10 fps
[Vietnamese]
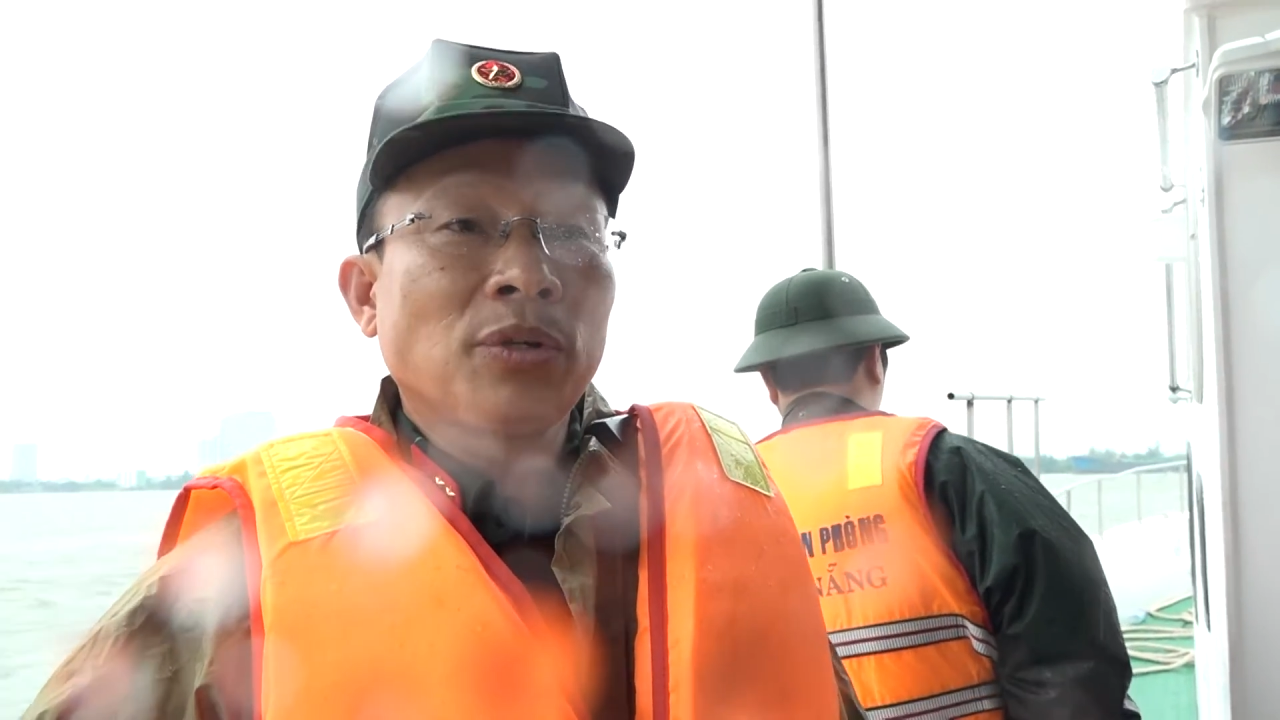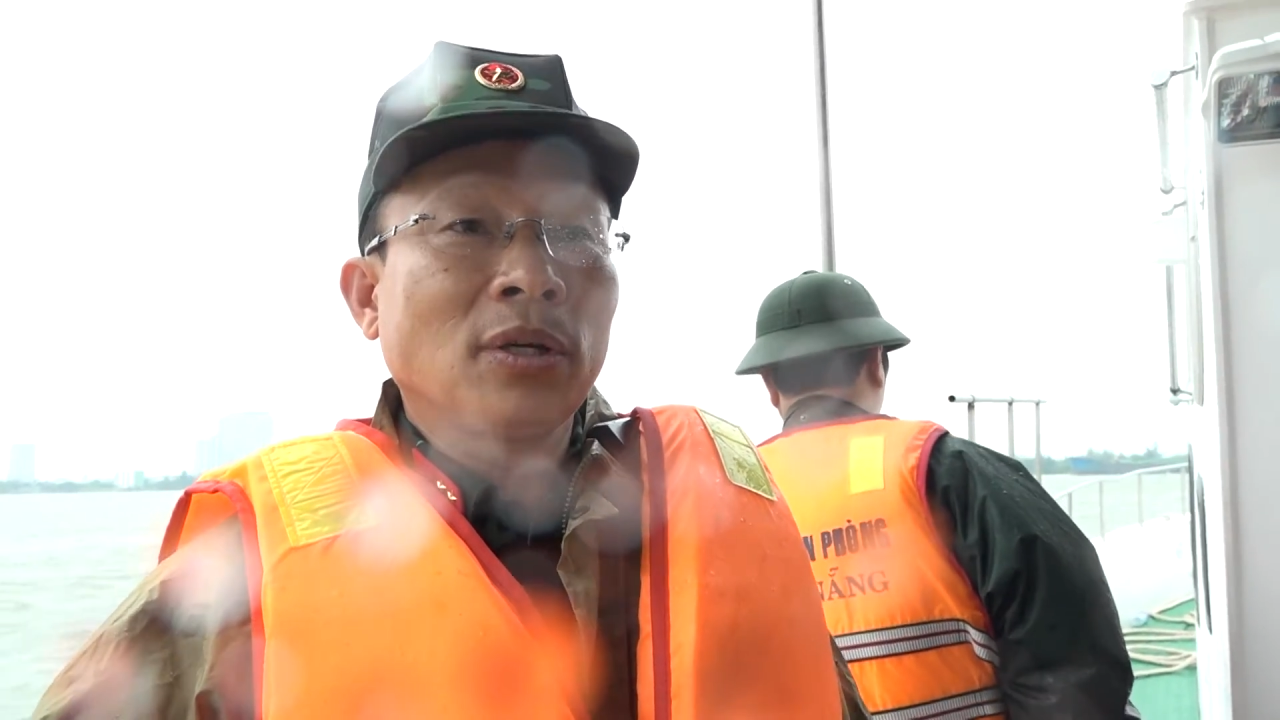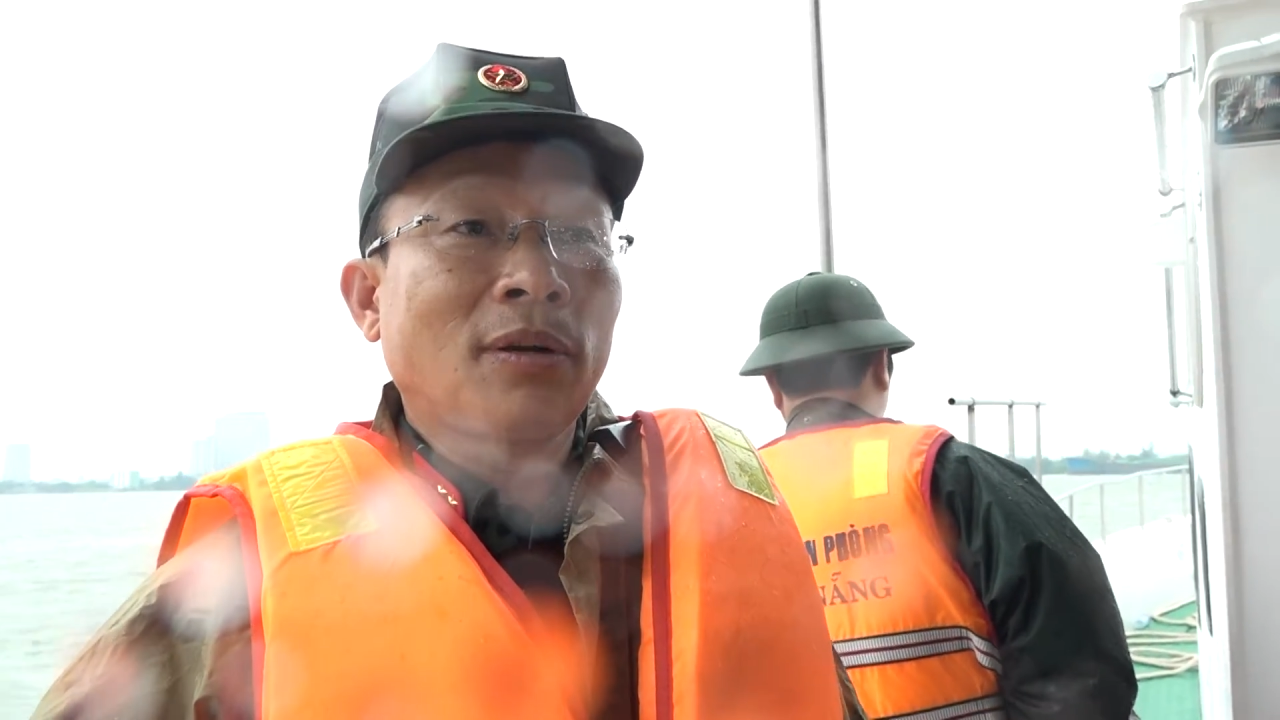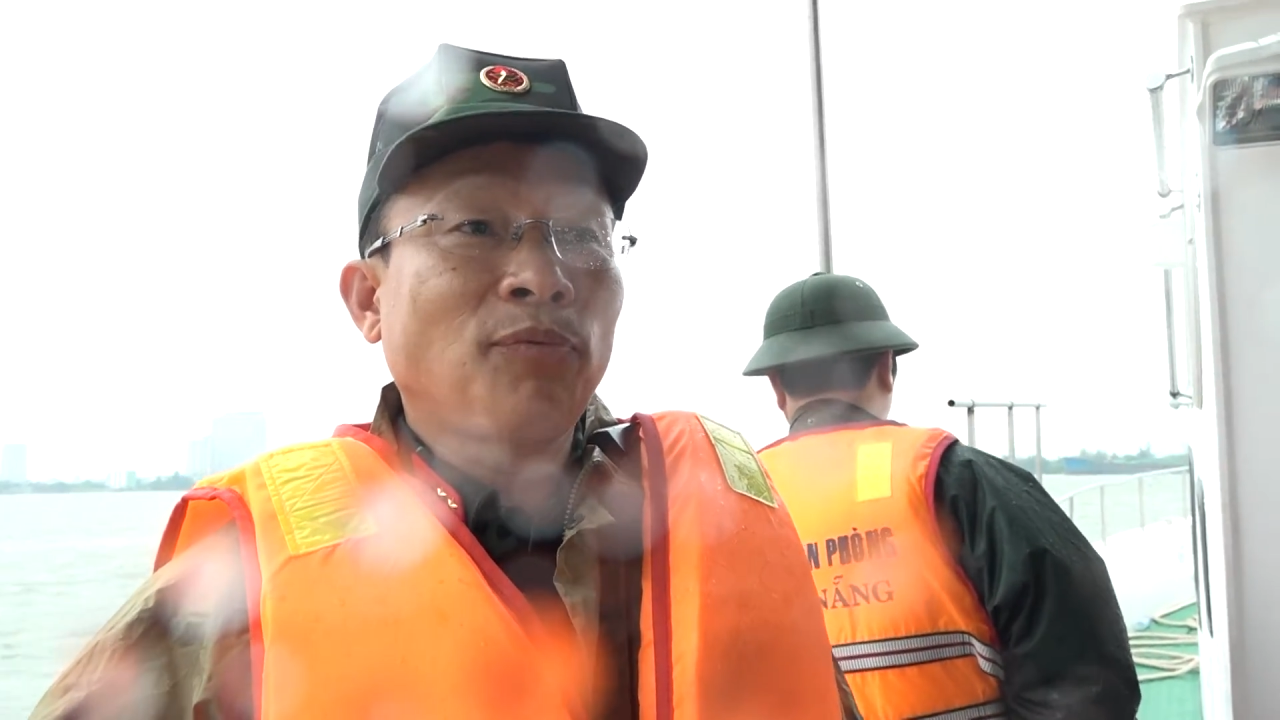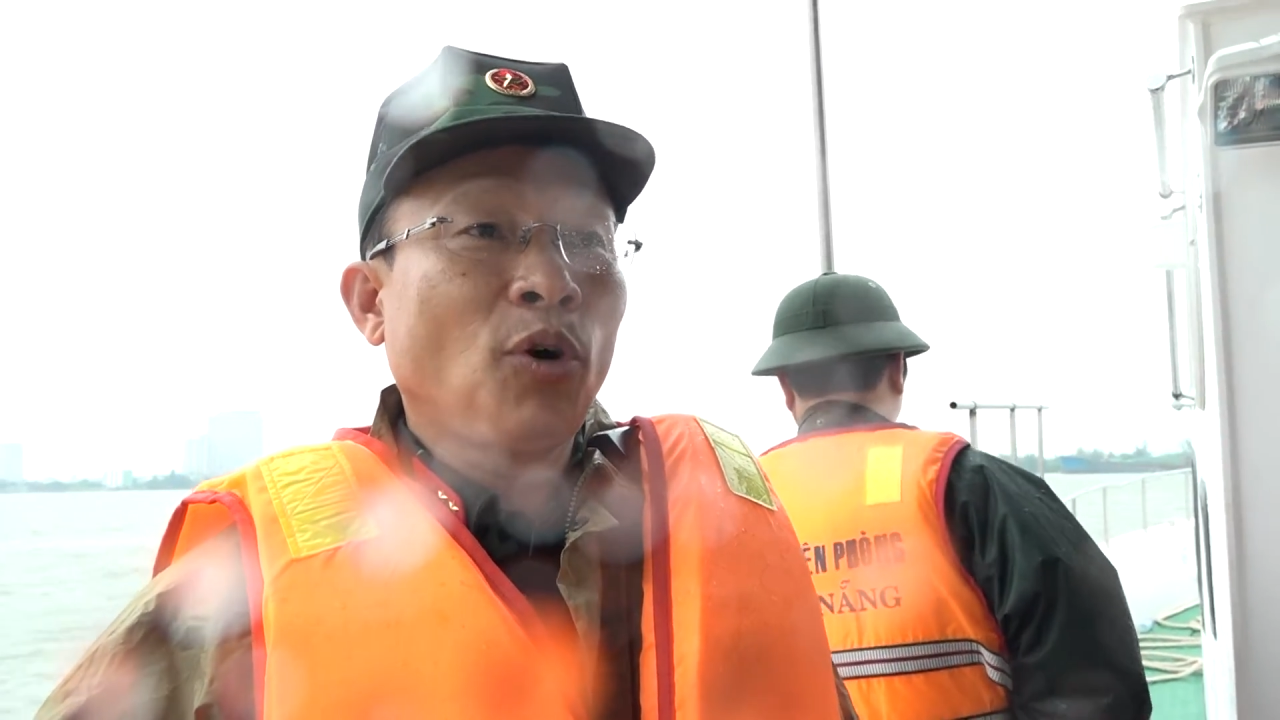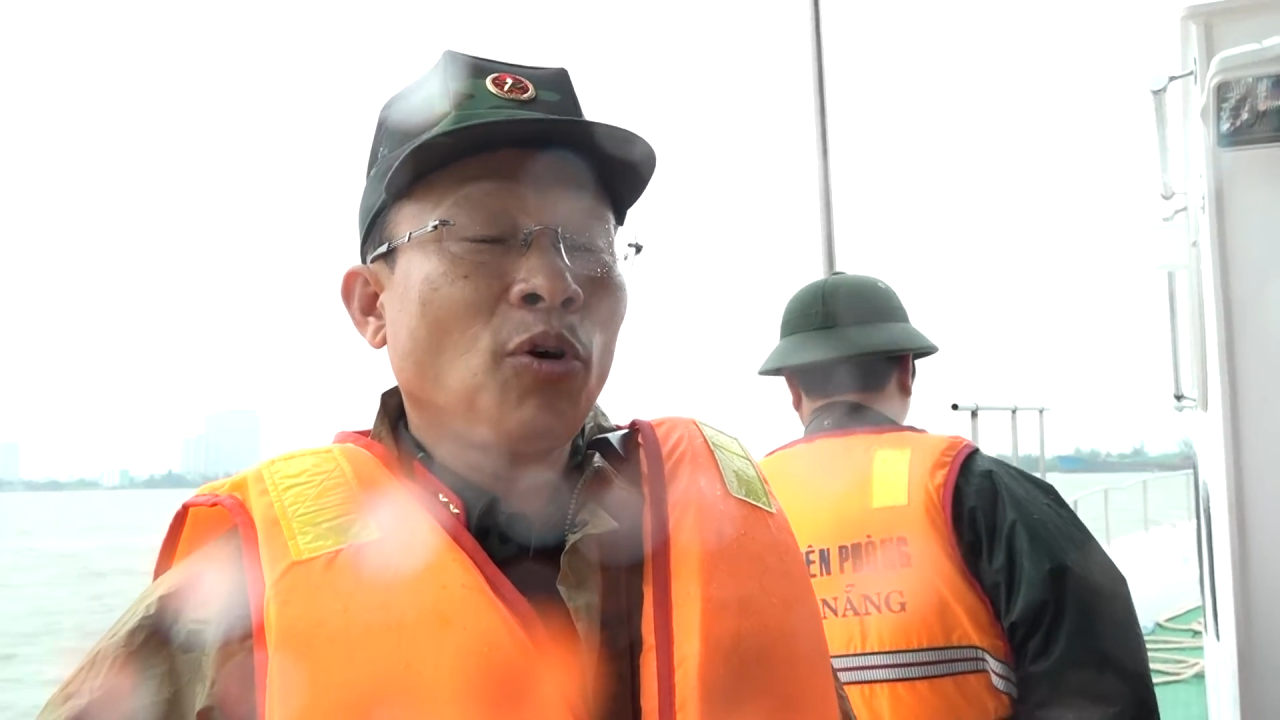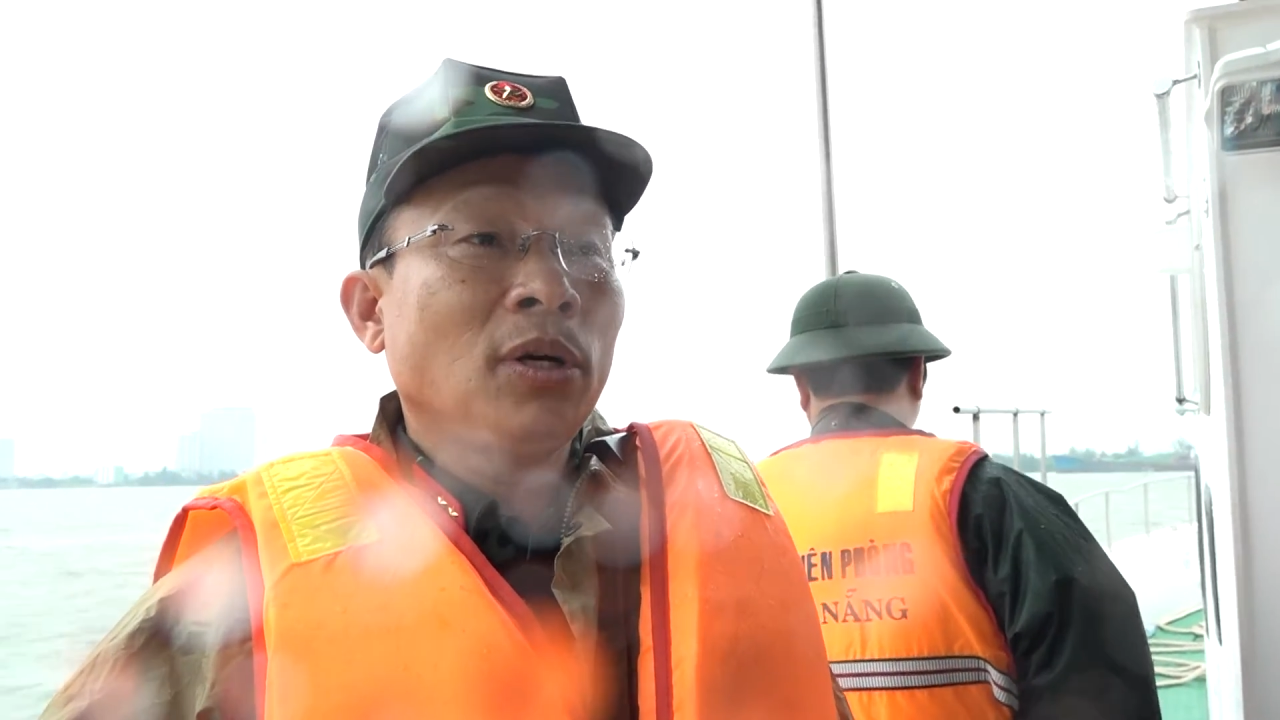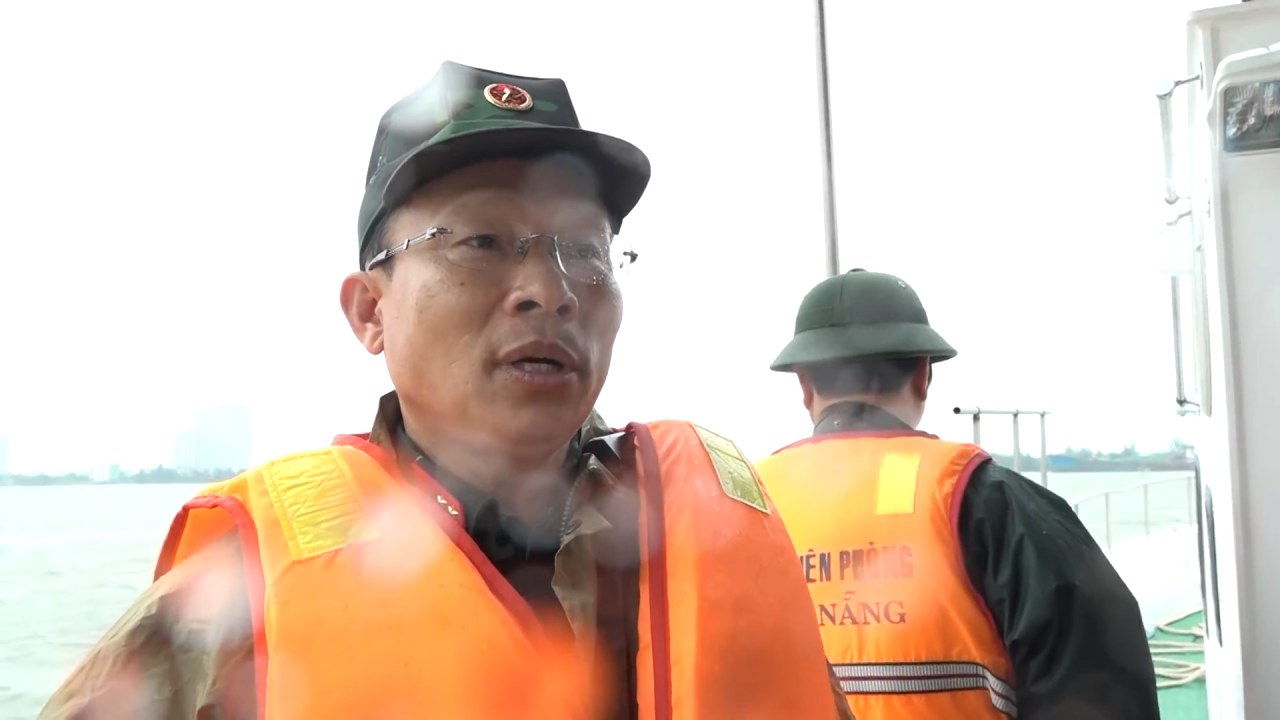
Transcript: sự thành phố